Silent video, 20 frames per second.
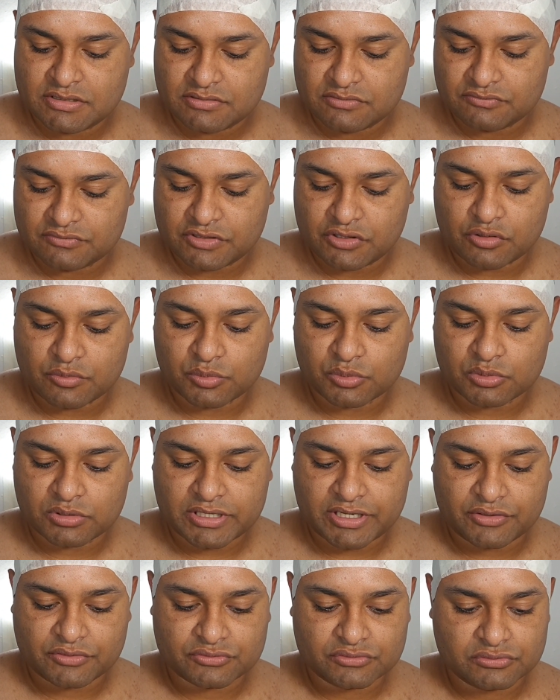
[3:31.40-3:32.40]
não tem como
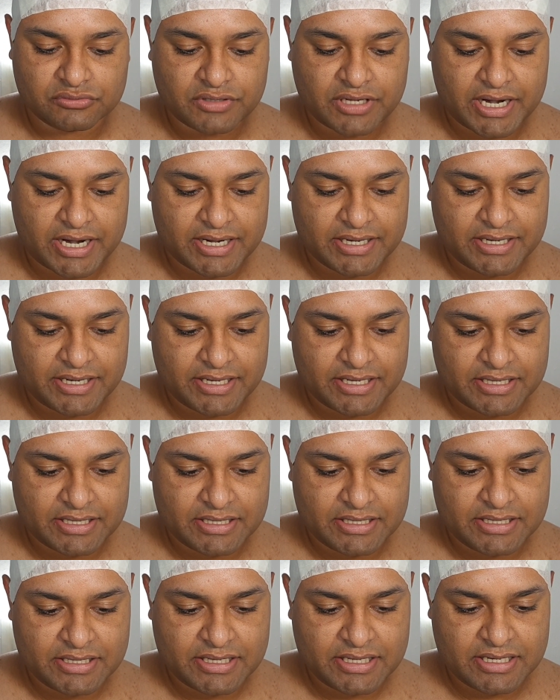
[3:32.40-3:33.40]
colocar em outro lugar, né?
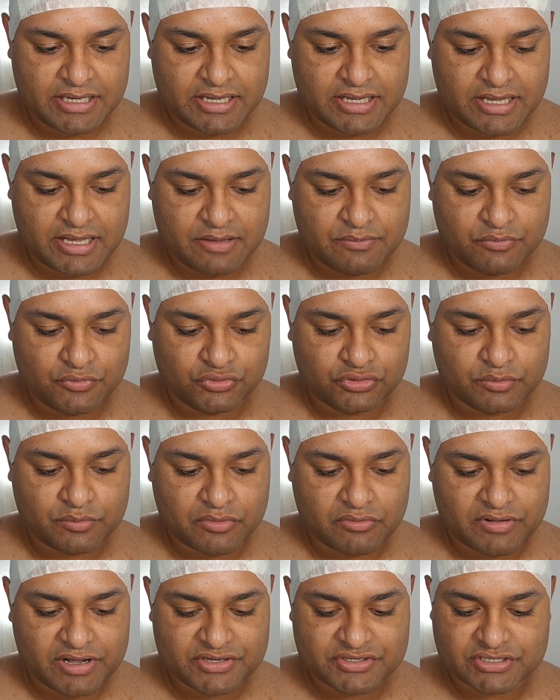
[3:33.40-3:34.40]
E ele é muito
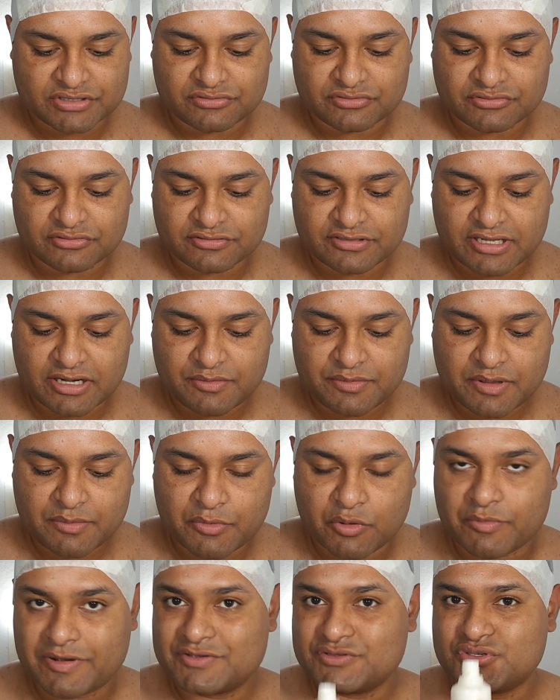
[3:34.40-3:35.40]
bom. Ah, já grudou até na minha
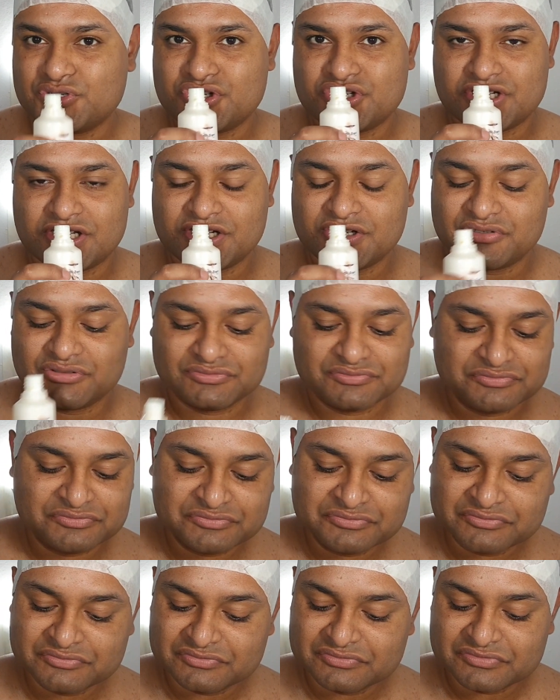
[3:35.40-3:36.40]
mão, mas o cheiro
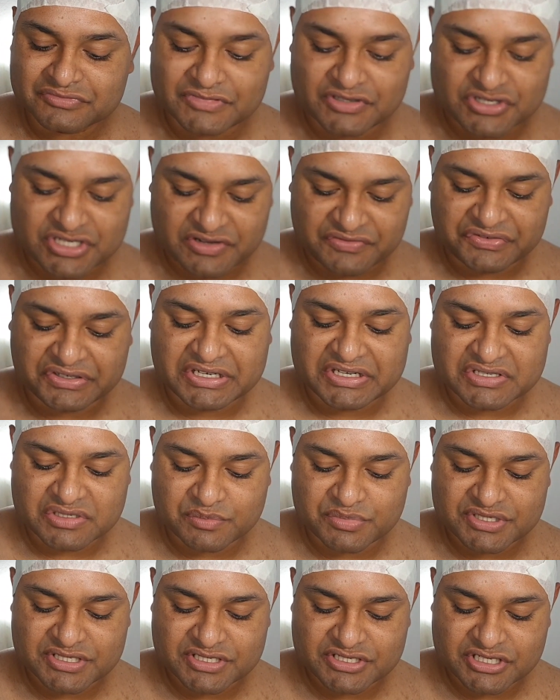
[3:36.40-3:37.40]
eu já falei
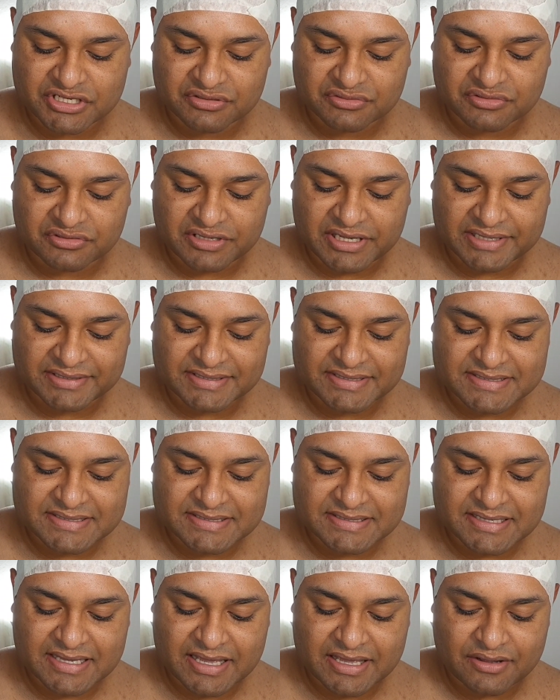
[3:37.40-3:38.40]
sobre esse cheiro do
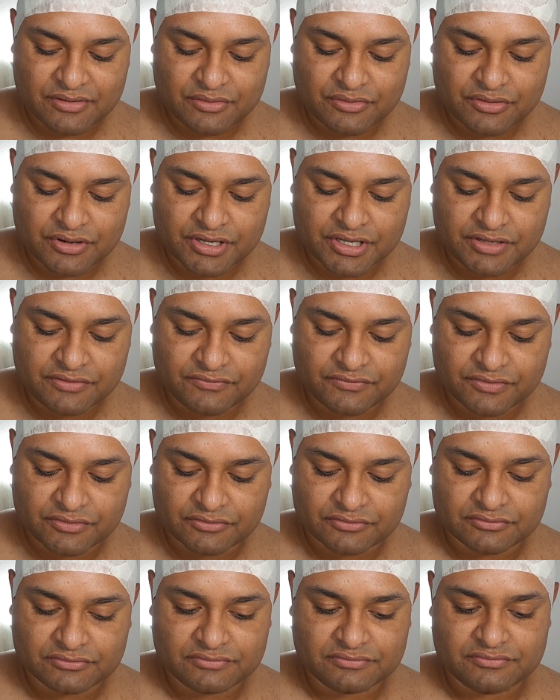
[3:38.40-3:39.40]
látex, é
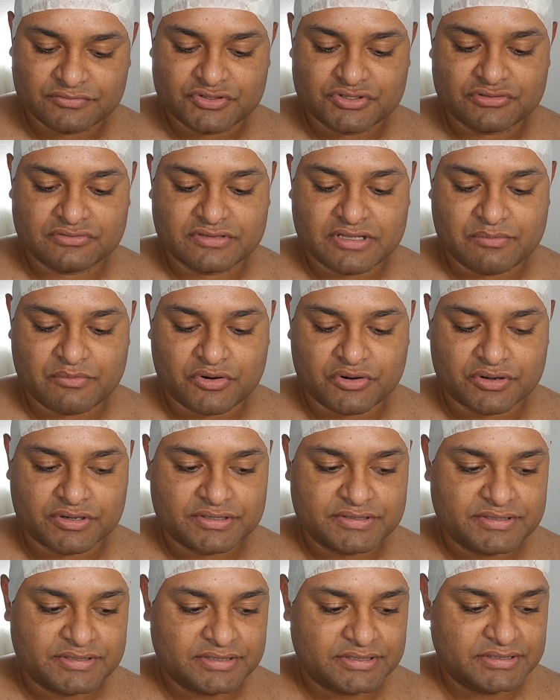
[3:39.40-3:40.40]
horrível. Cheiro da
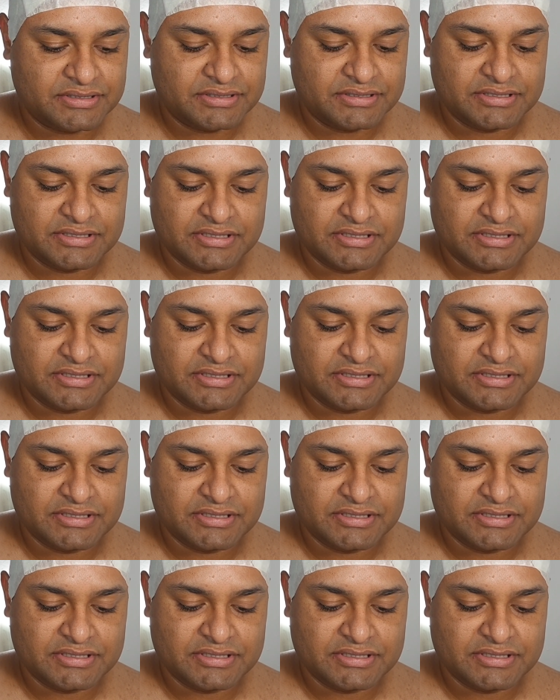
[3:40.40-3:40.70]
morte,